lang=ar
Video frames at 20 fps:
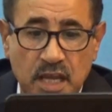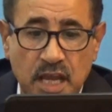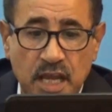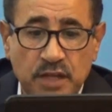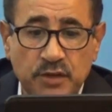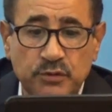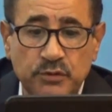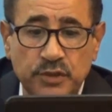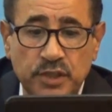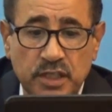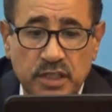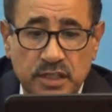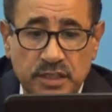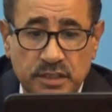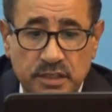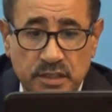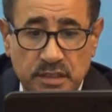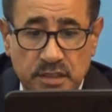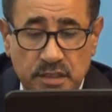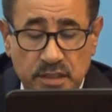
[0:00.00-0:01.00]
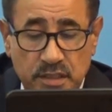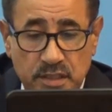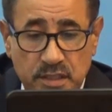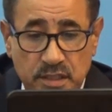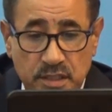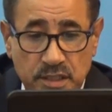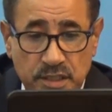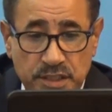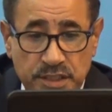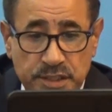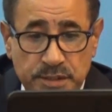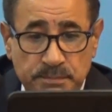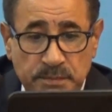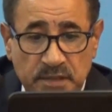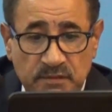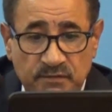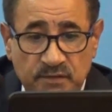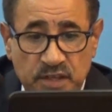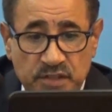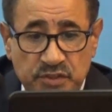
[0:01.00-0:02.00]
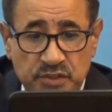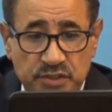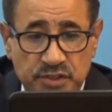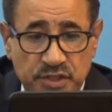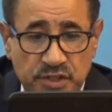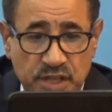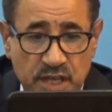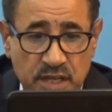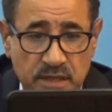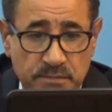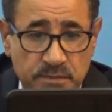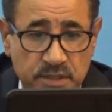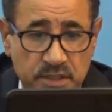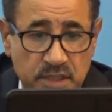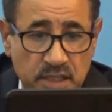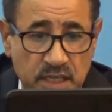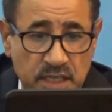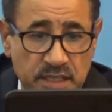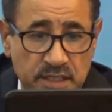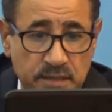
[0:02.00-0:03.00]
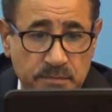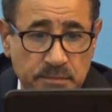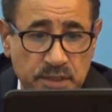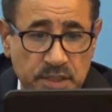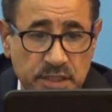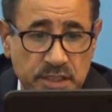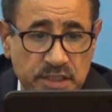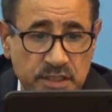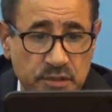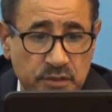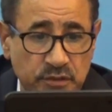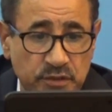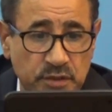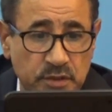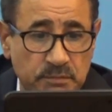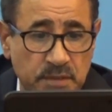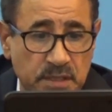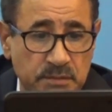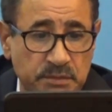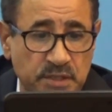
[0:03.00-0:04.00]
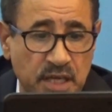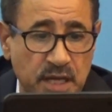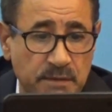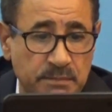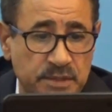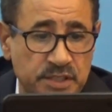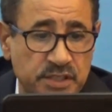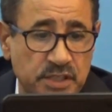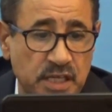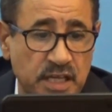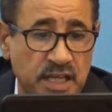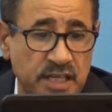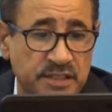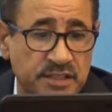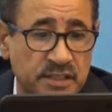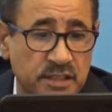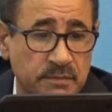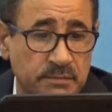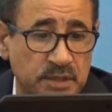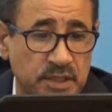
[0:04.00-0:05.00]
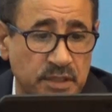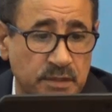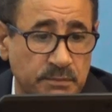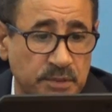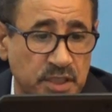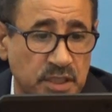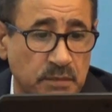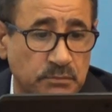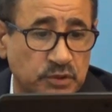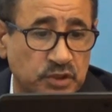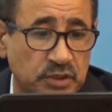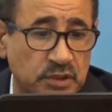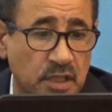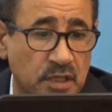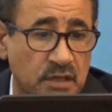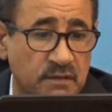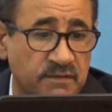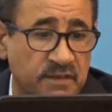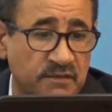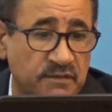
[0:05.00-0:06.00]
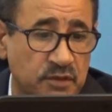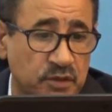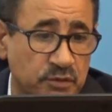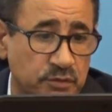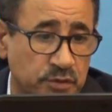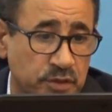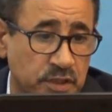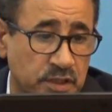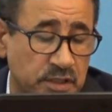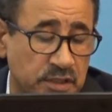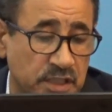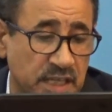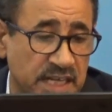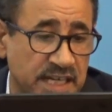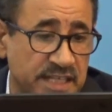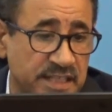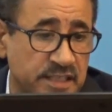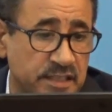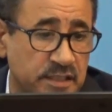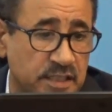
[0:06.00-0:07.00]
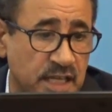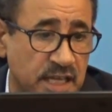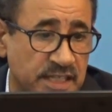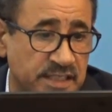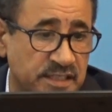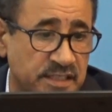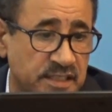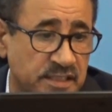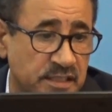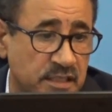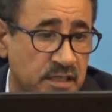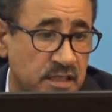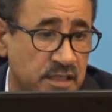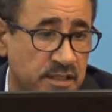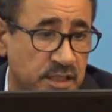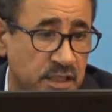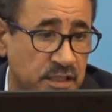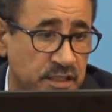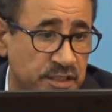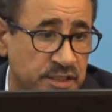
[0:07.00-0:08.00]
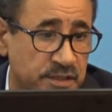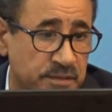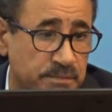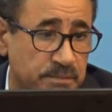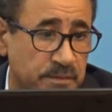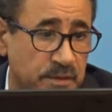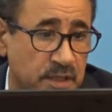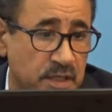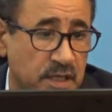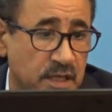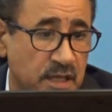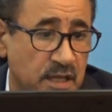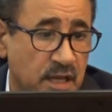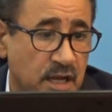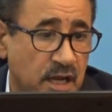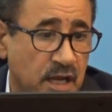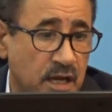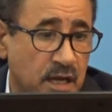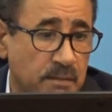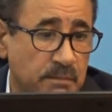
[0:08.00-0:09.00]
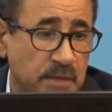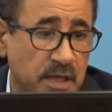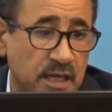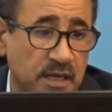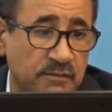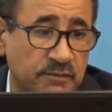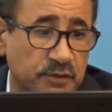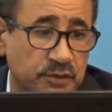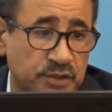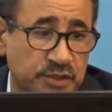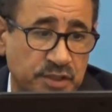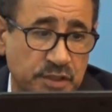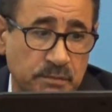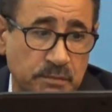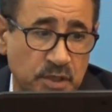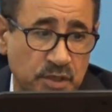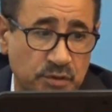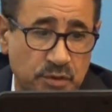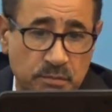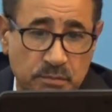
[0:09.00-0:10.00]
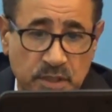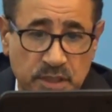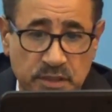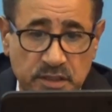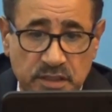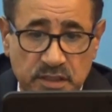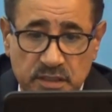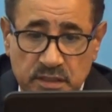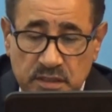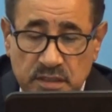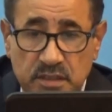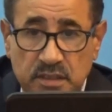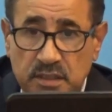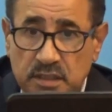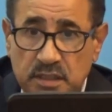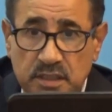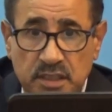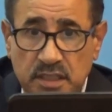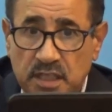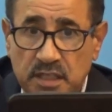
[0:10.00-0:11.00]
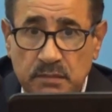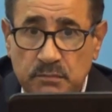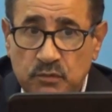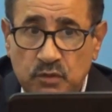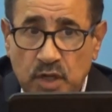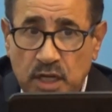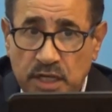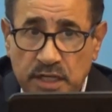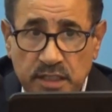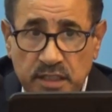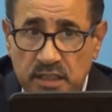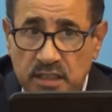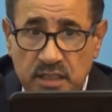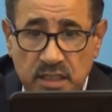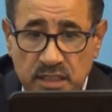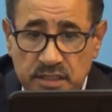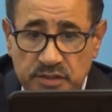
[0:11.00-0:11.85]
اليونان حزب الفجر الذهبي اليميني يعتبر من أبرز الأحزاب اليمين المتطرفة في اليونان الذي تأسس هذا الحزب عام 1980 يعني مو عريق